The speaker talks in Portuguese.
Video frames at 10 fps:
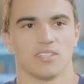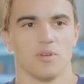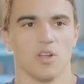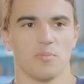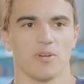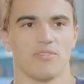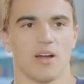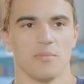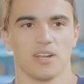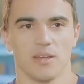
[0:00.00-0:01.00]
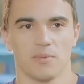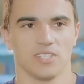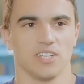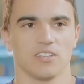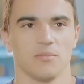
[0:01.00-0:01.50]
ser melhor para a fábrica, né? Para a
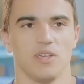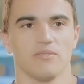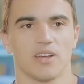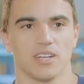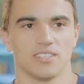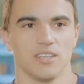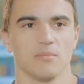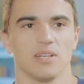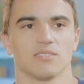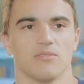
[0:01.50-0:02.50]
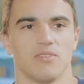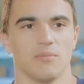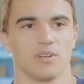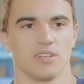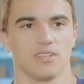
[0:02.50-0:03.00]
gente também, vai crescer mais para a
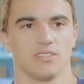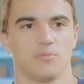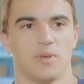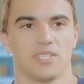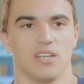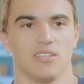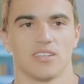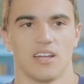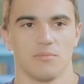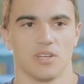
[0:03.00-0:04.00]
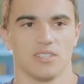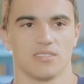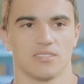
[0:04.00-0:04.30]
fábrica, né? Especializar mais.